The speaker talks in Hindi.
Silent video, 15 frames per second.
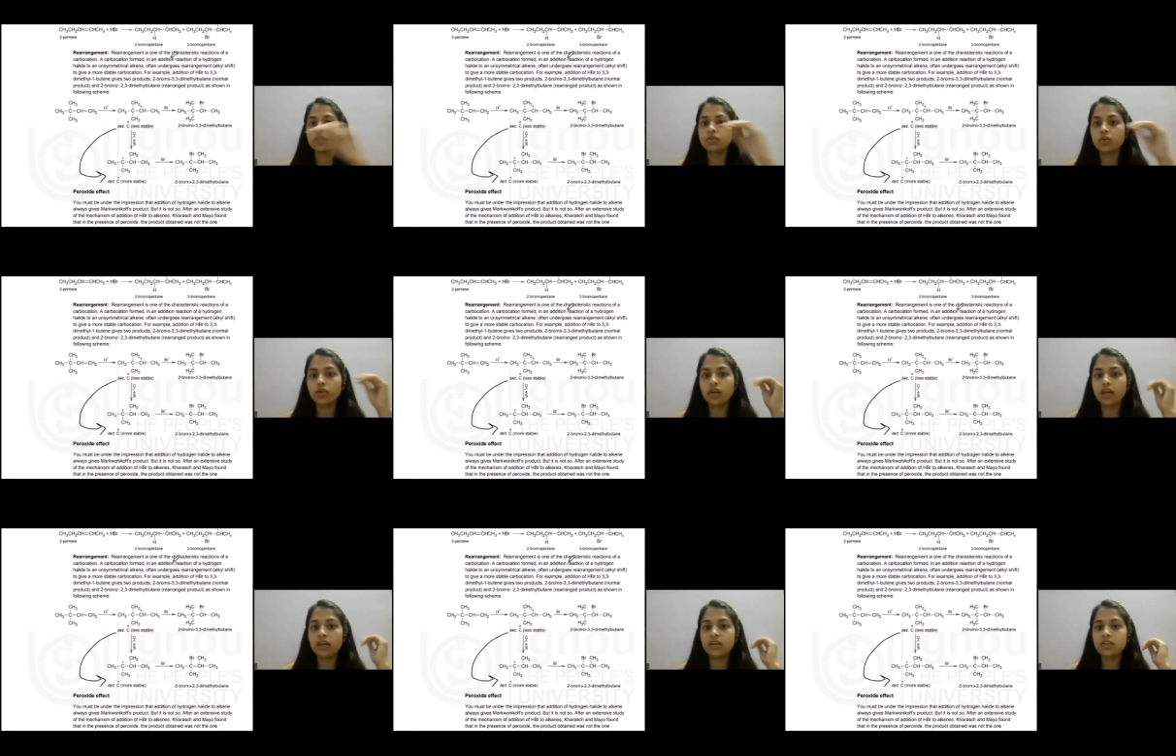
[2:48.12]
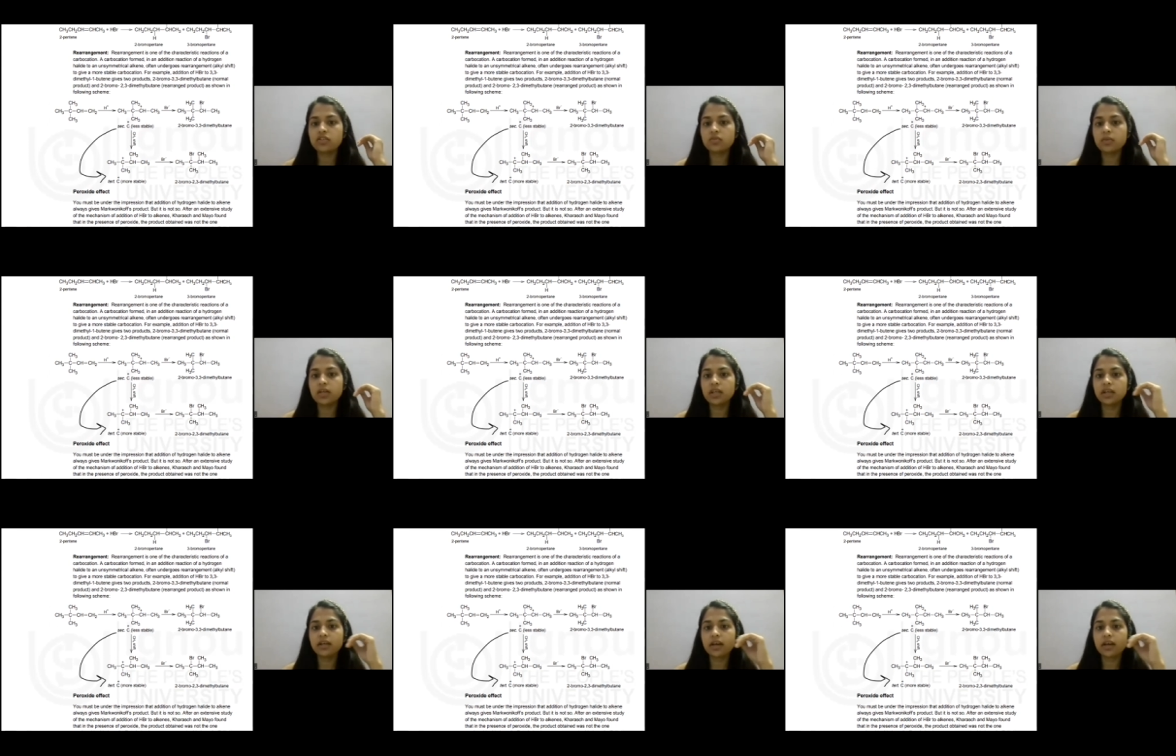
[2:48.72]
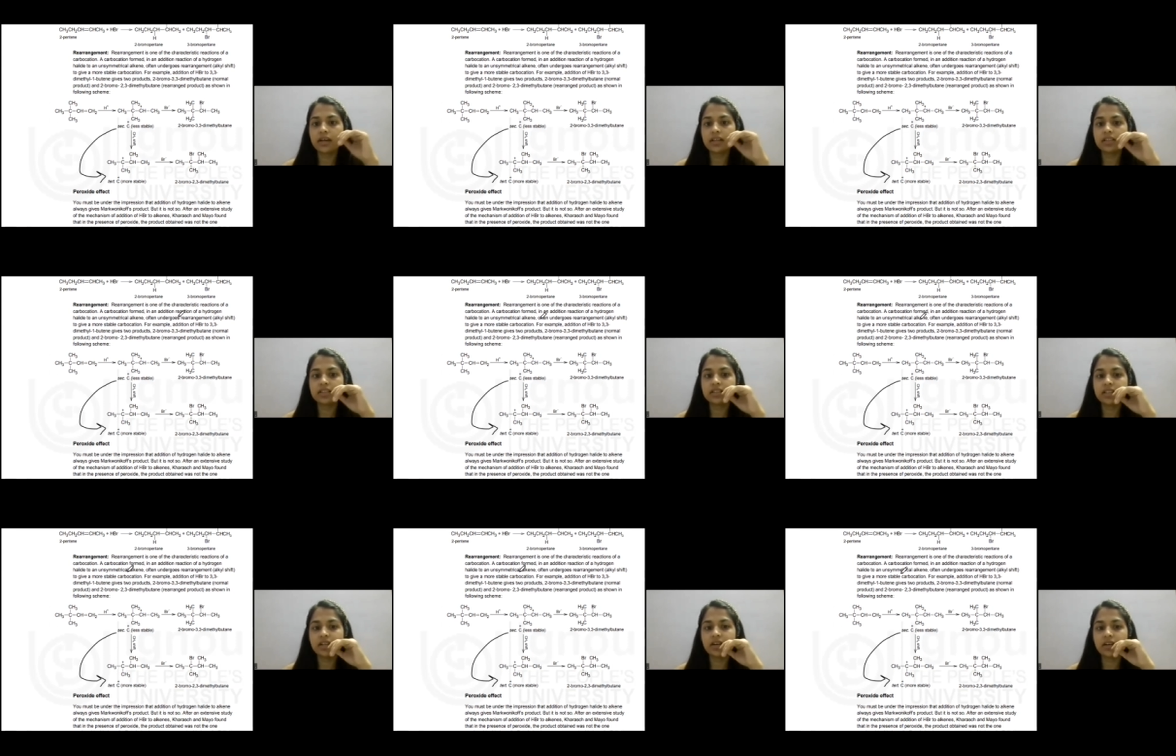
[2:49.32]
सो रीअरेंजमेंट एक
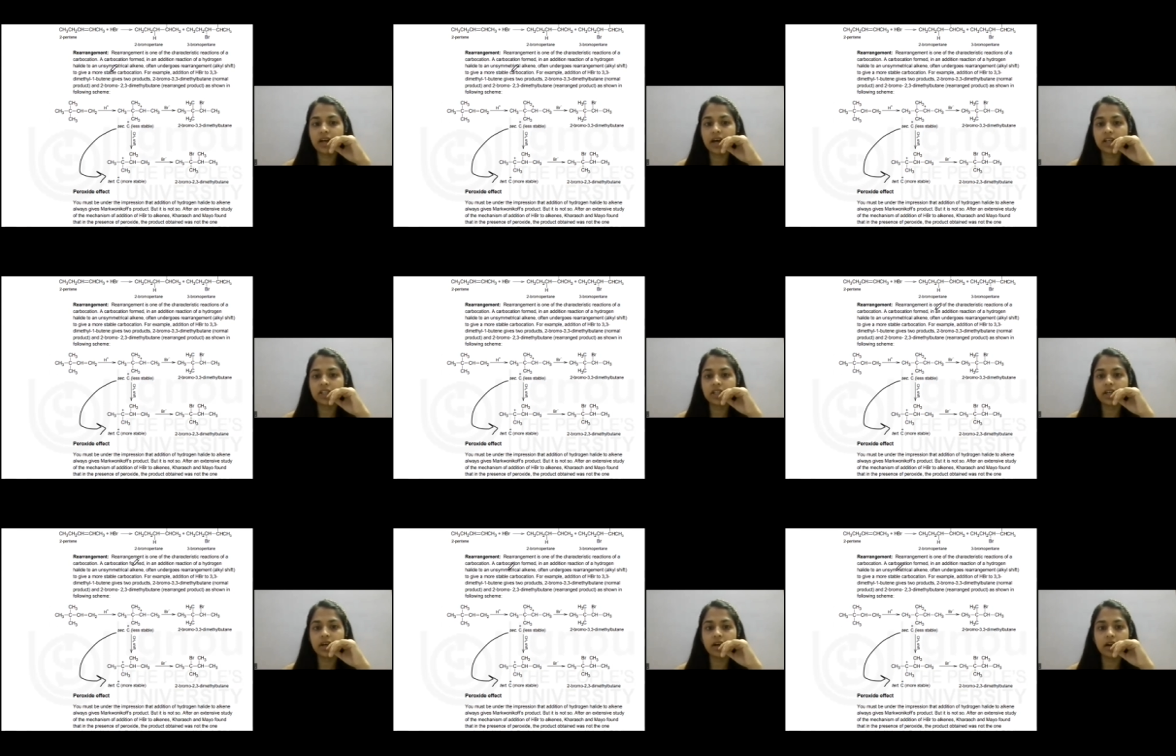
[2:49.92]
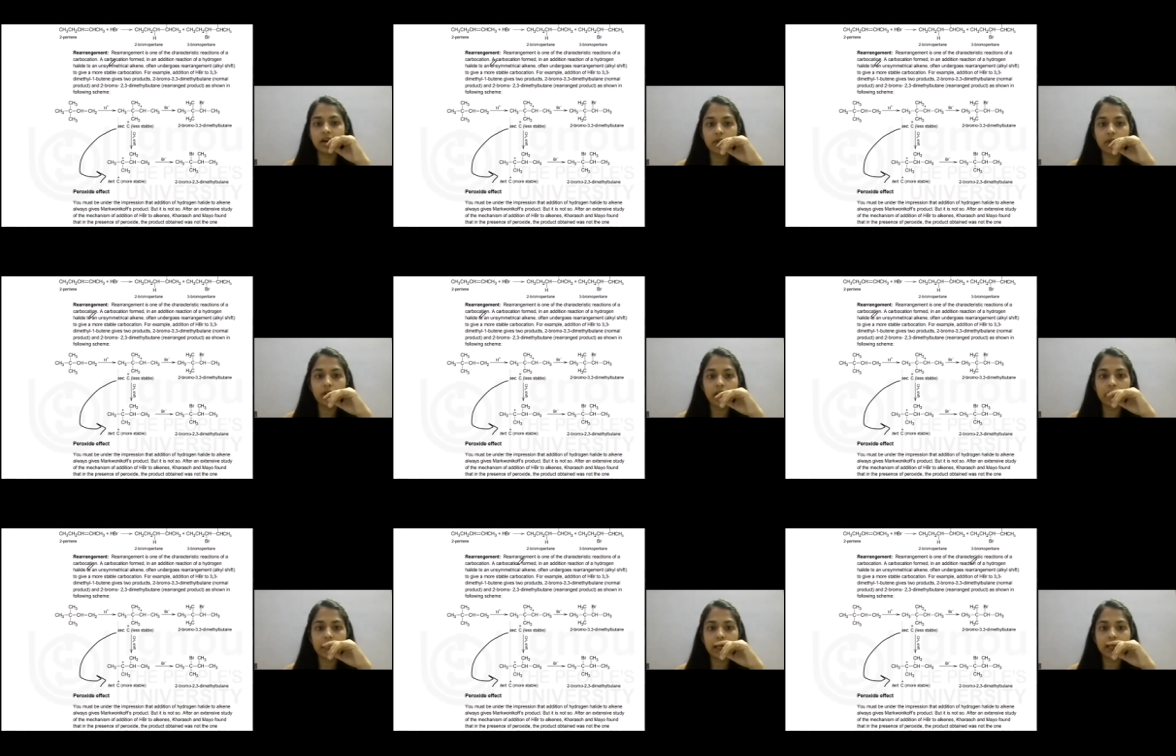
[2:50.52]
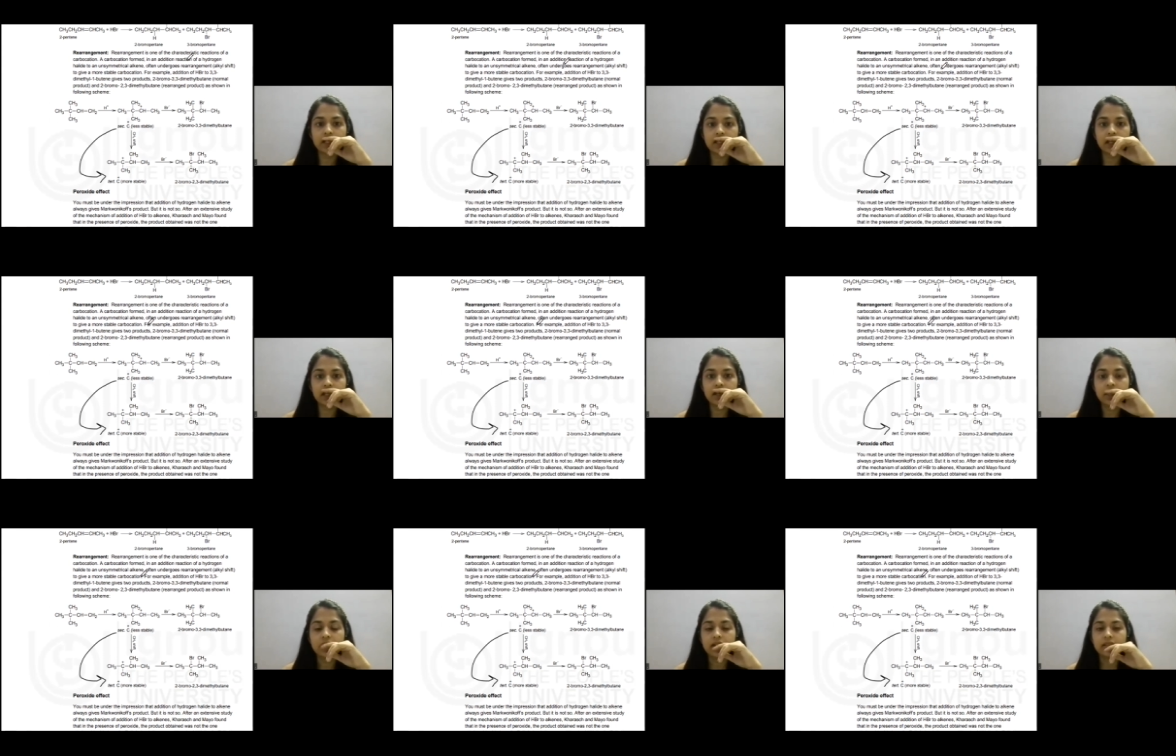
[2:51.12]
कैरेक्टरिस्टिक रिएक्शन है कार्बोकेटाइन की
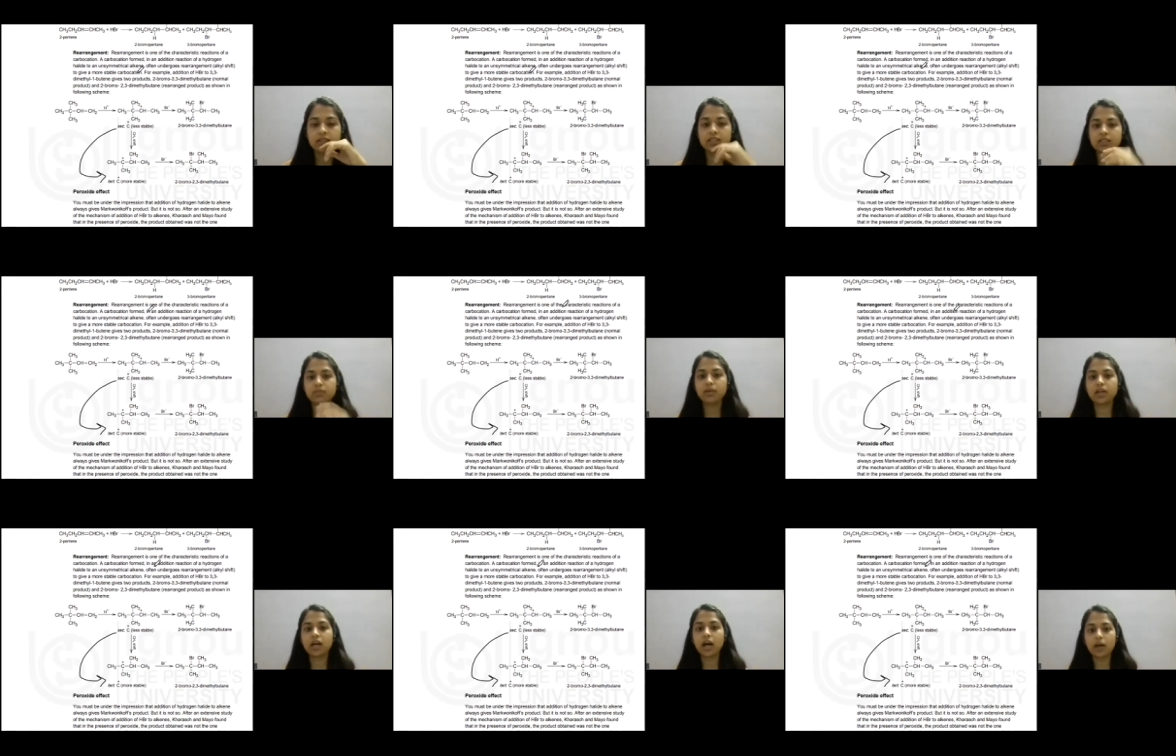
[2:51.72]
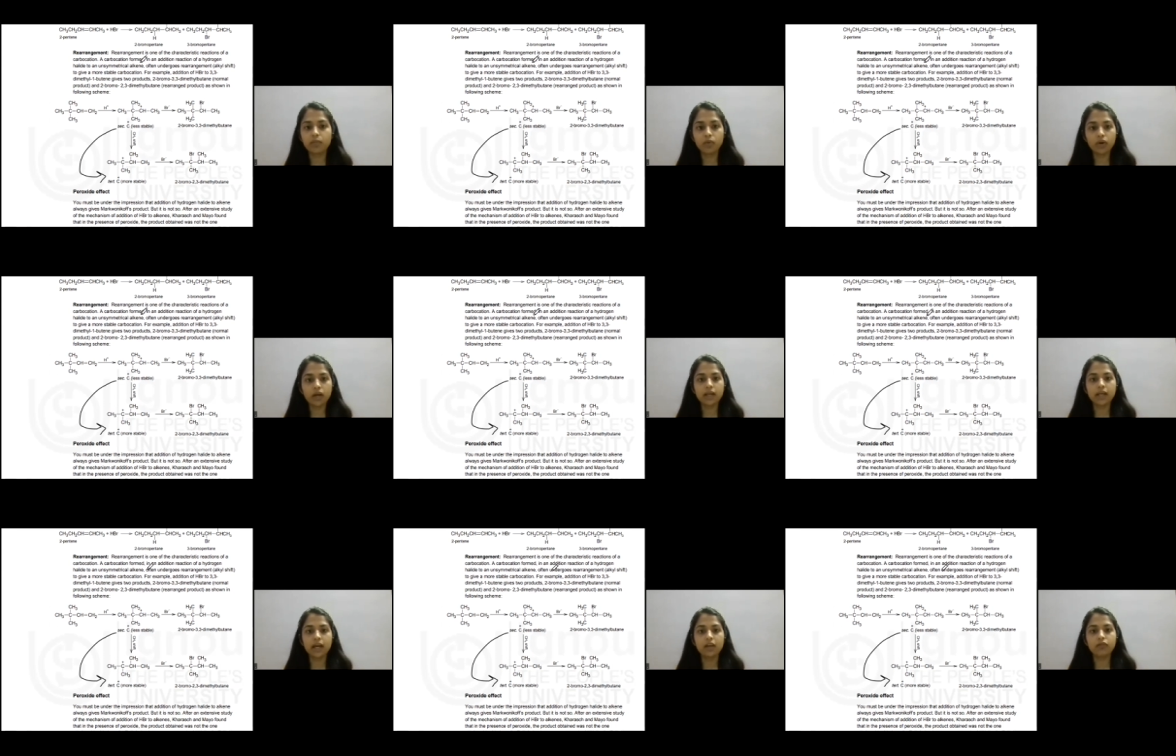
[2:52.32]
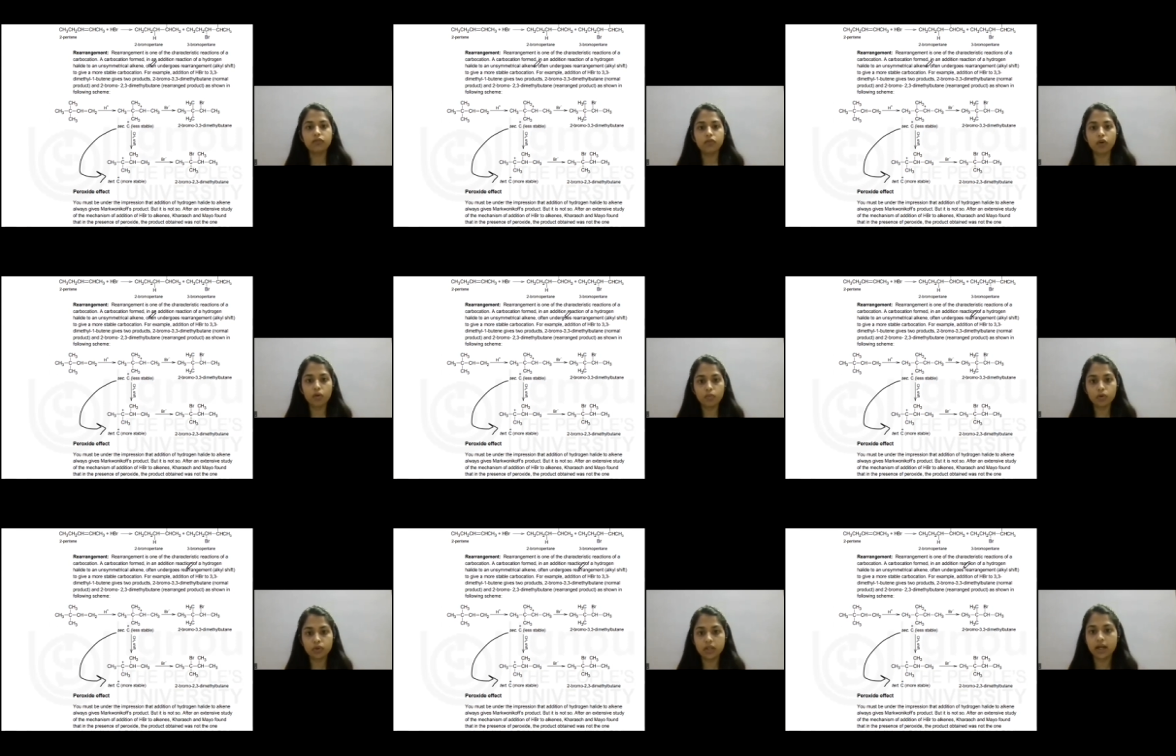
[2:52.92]
जिसमें कार्बोकेटाइन
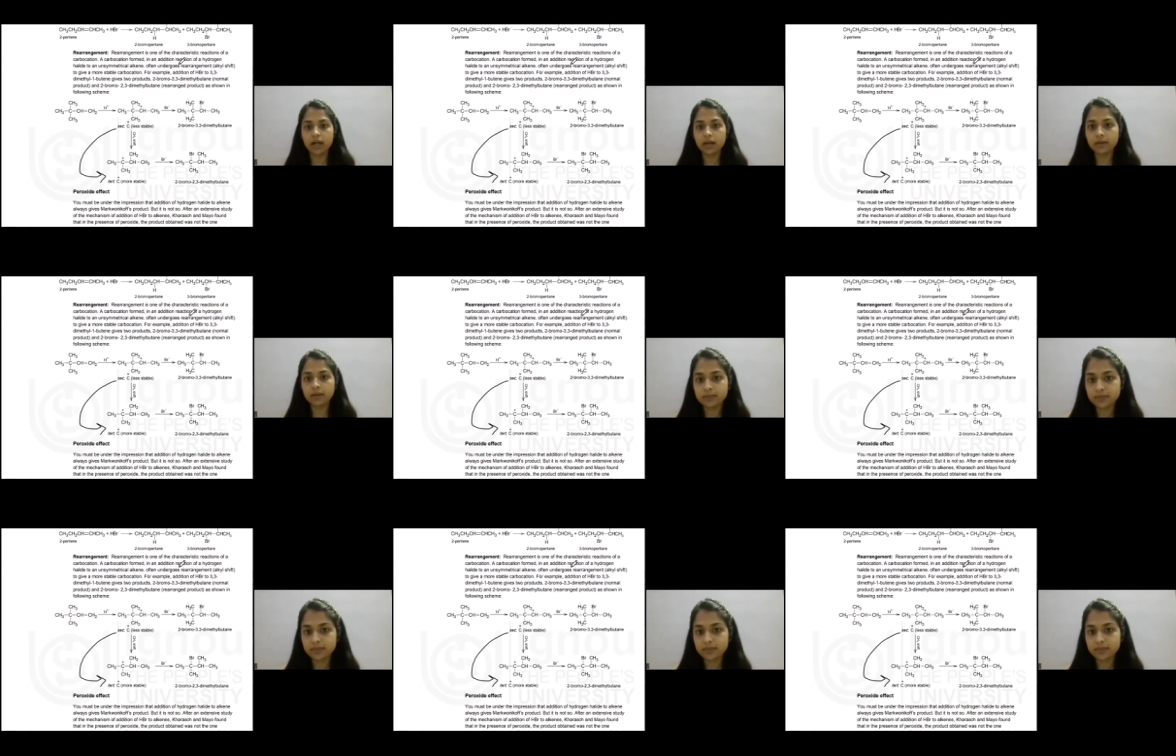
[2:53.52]
फॉर्म होता है